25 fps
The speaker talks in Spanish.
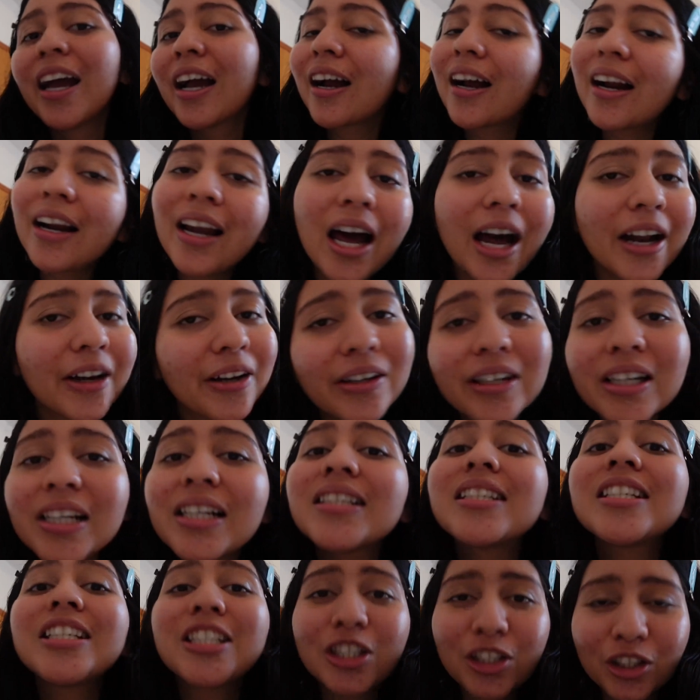claro que
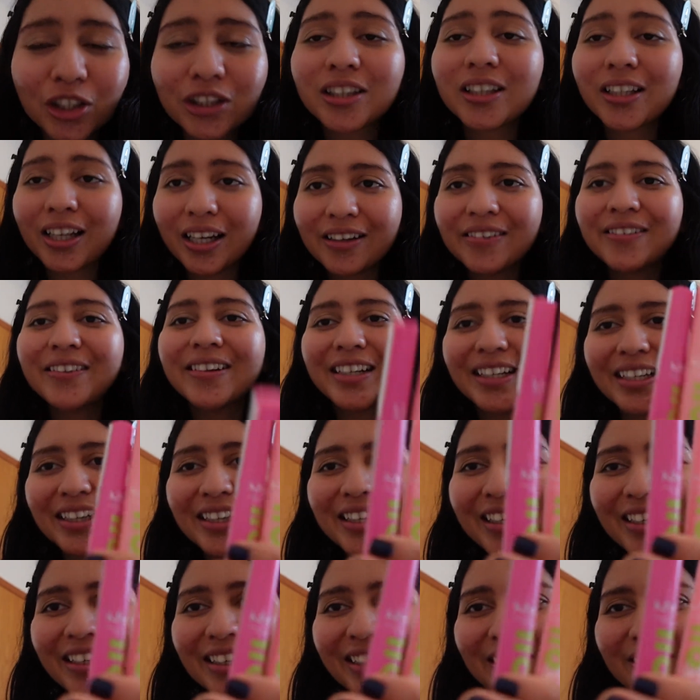sí, yo tengo que
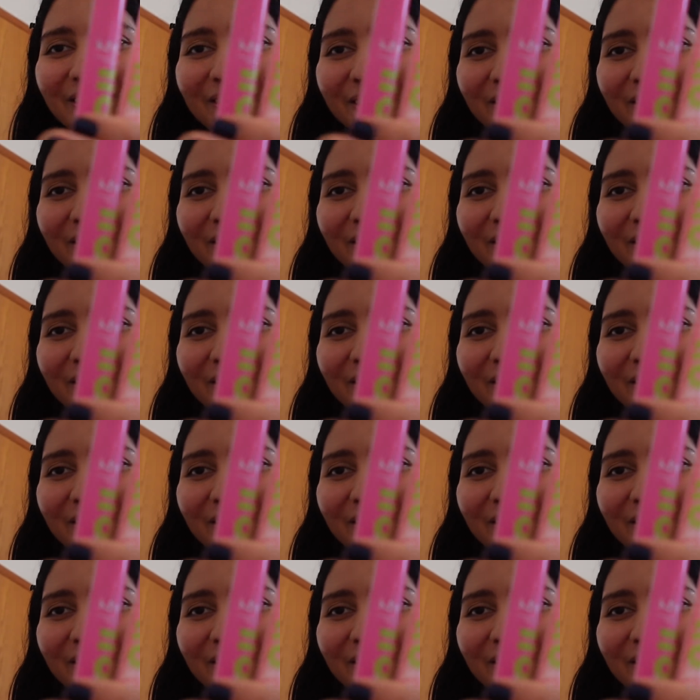tener